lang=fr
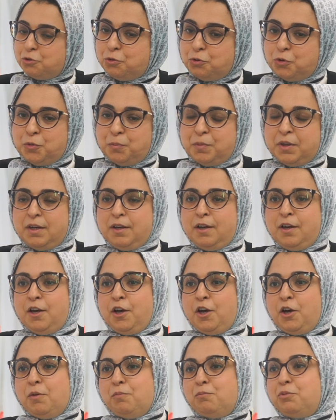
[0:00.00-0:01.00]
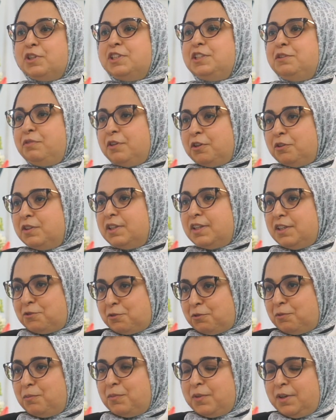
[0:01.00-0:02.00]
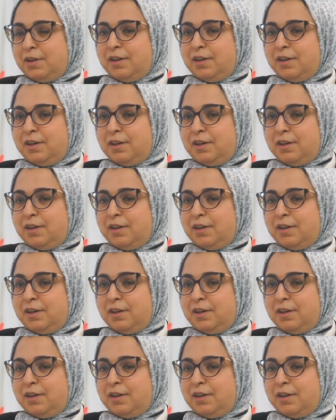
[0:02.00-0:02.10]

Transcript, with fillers: groupe pour différentes raisons.